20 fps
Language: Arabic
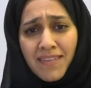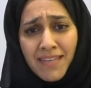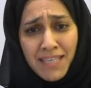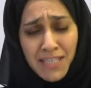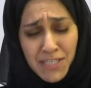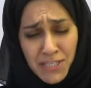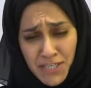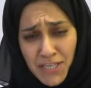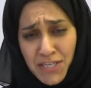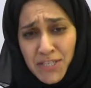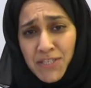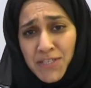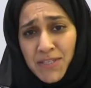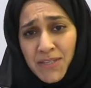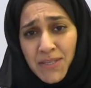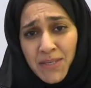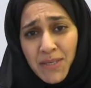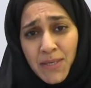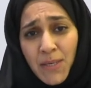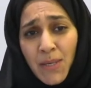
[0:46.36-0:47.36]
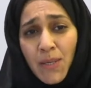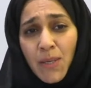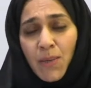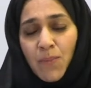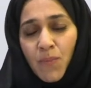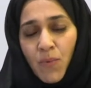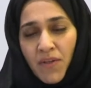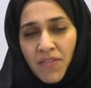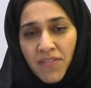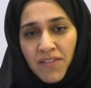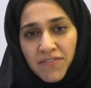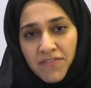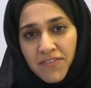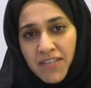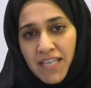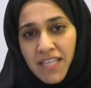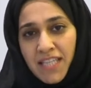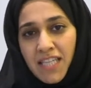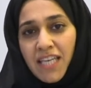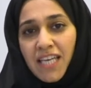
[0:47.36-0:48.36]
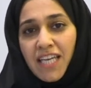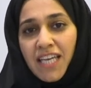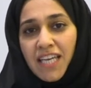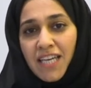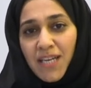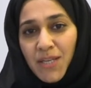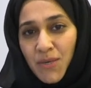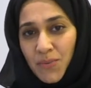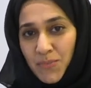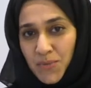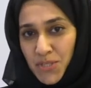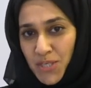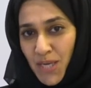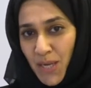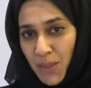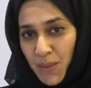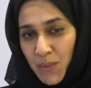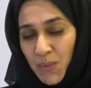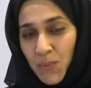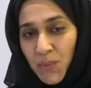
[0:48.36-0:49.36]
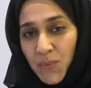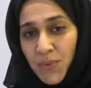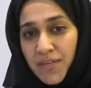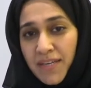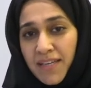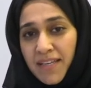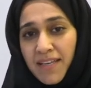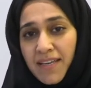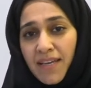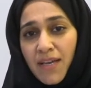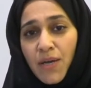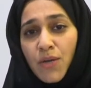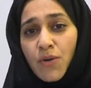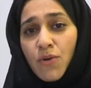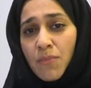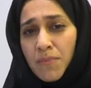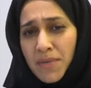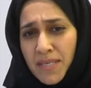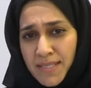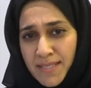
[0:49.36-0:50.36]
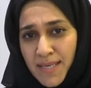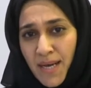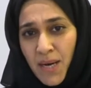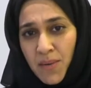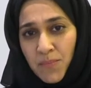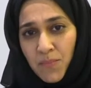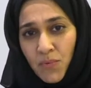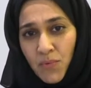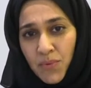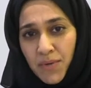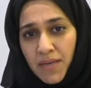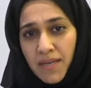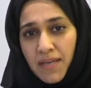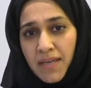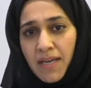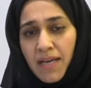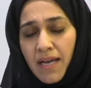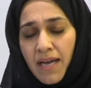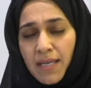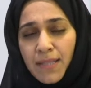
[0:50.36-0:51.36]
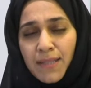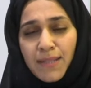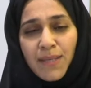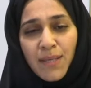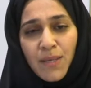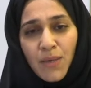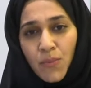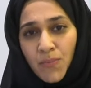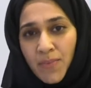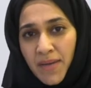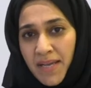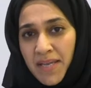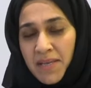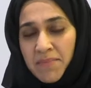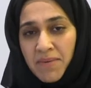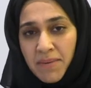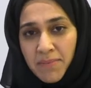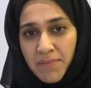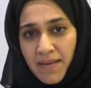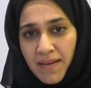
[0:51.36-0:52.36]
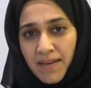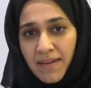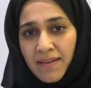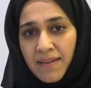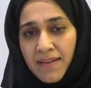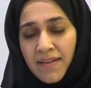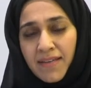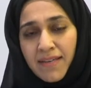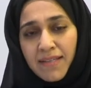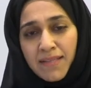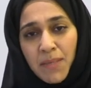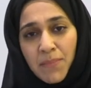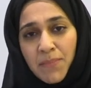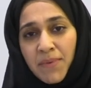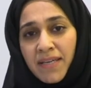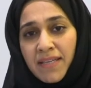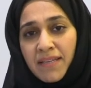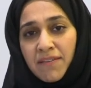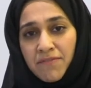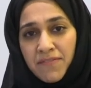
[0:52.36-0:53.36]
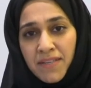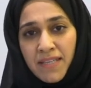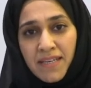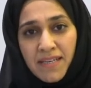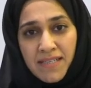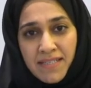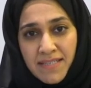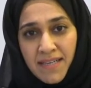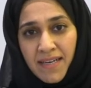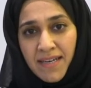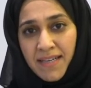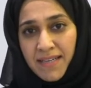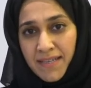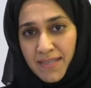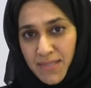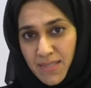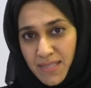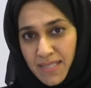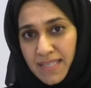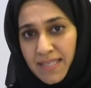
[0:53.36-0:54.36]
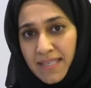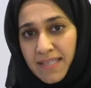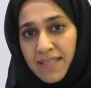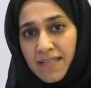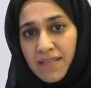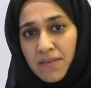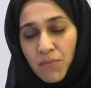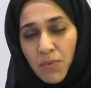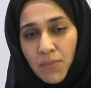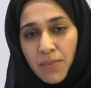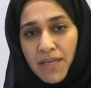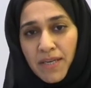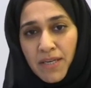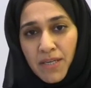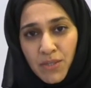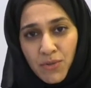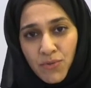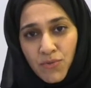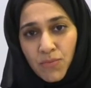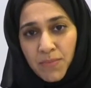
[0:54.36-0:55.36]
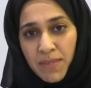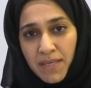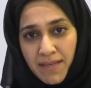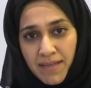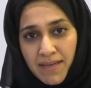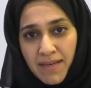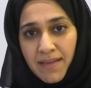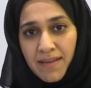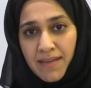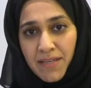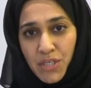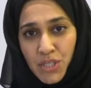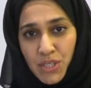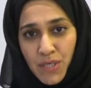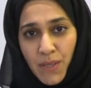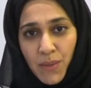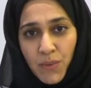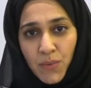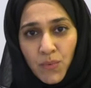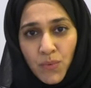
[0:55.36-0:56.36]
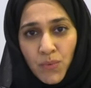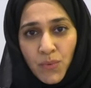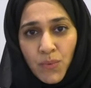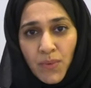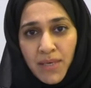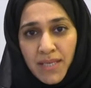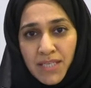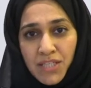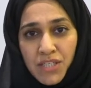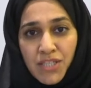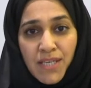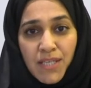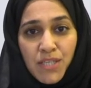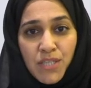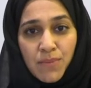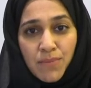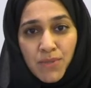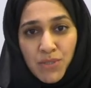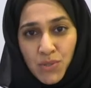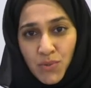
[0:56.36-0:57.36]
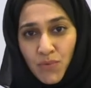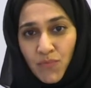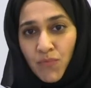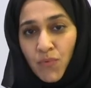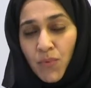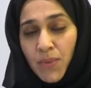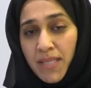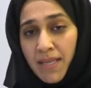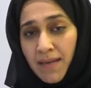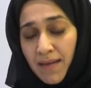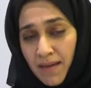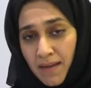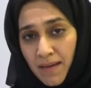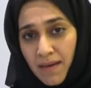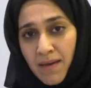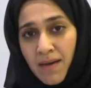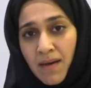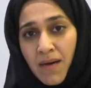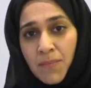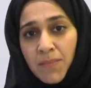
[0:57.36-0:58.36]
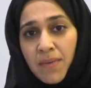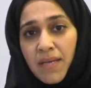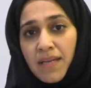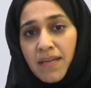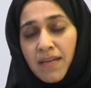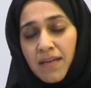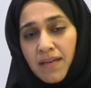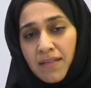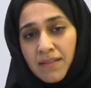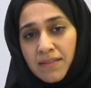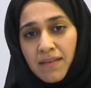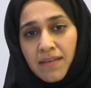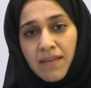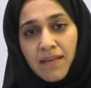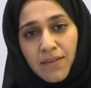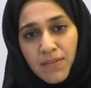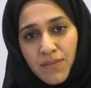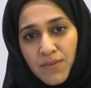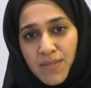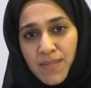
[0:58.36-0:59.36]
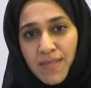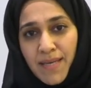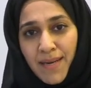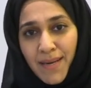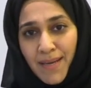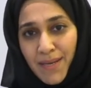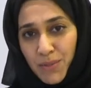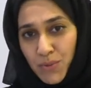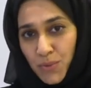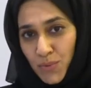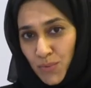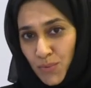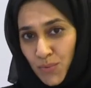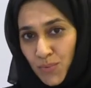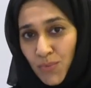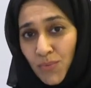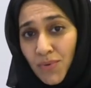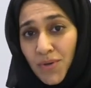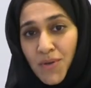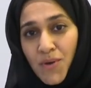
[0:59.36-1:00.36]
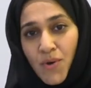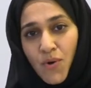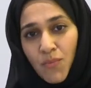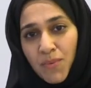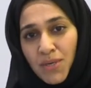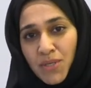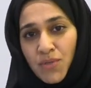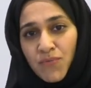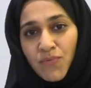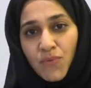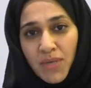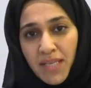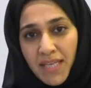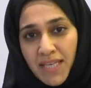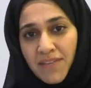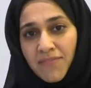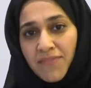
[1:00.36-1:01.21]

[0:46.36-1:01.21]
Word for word: نشجع كل الموظفين أنهم يشاركون أنهم يساهمون حتى لو بأي مبلغ طبعا في رسائل نصية ممكن أنتم من خلالها تشاركون وعلى الشاشة بتشوفون الأرقام عن طريق اتصالات تدو وبتشوفون كيف